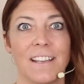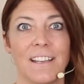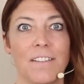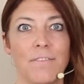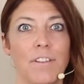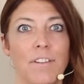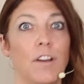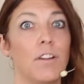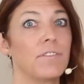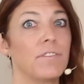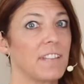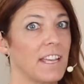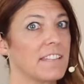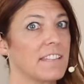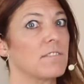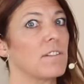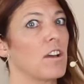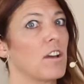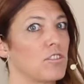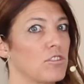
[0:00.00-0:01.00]
Wie oft
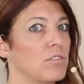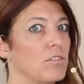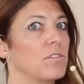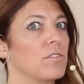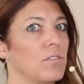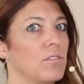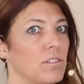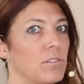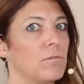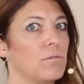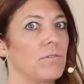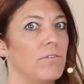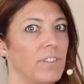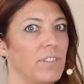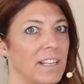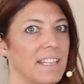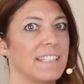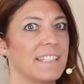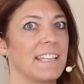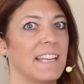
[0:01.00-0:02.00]
hast du auch schon
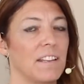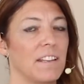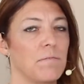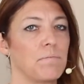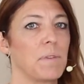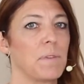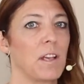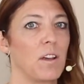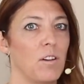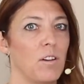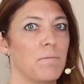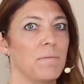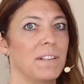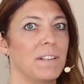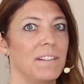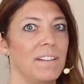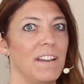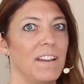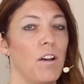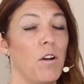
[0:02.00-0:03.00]
Rückrufe gesehen und
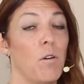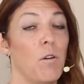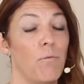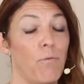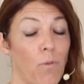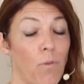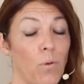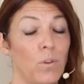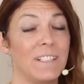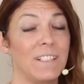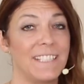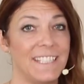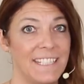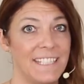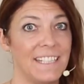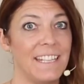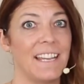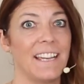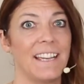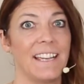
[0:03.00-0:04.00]
bekommen, obwohl
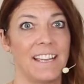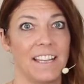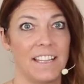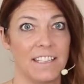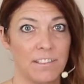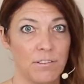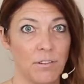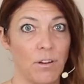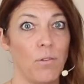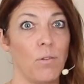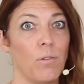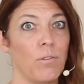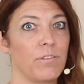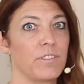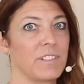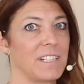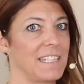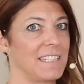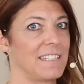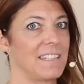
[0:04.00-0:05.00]
die so
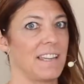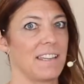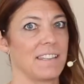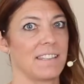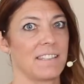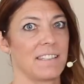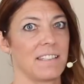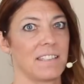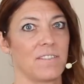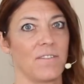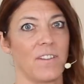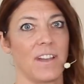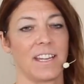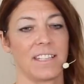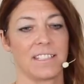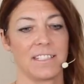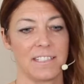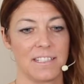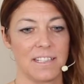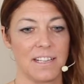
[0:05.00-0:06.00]
oft getestet
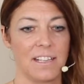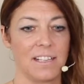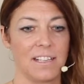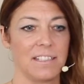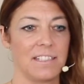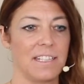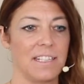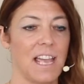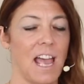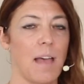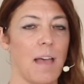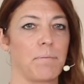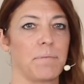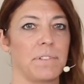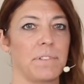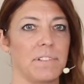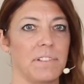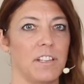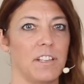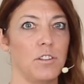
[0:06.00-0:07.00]
werden? Die
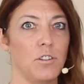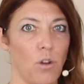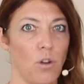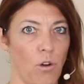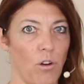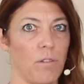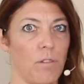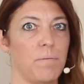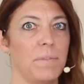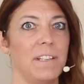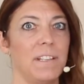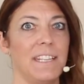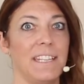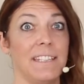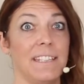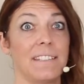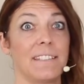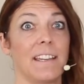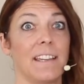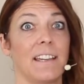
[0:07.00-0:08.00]
haben Normen,
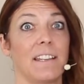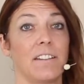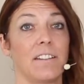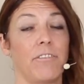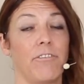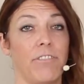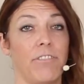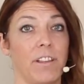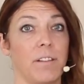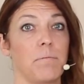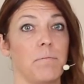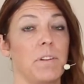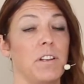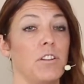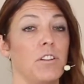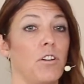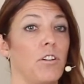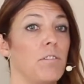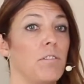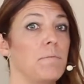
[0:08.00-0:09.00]
interne
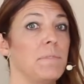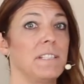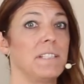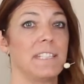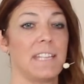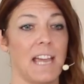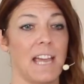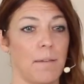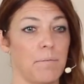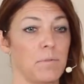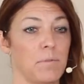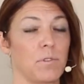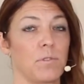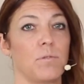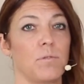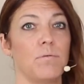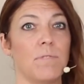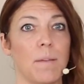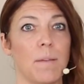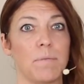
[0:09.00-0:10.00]
Firmennormen, die haben
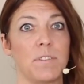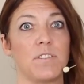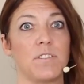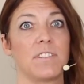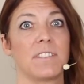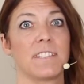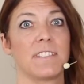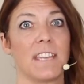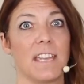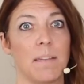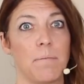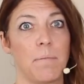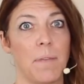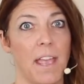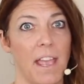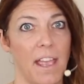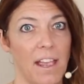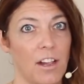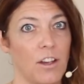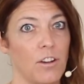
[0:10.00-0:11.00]

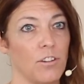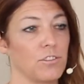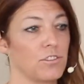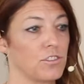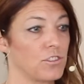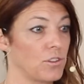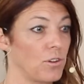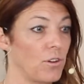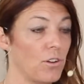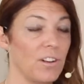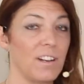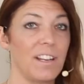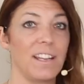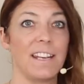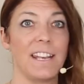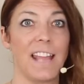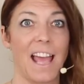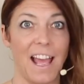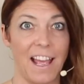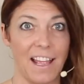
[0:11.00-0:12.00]
QM-Systeme,
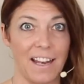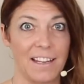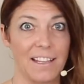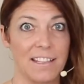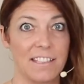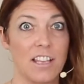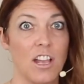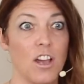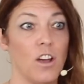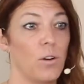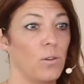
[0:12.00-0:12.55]
Kontrollen, alles.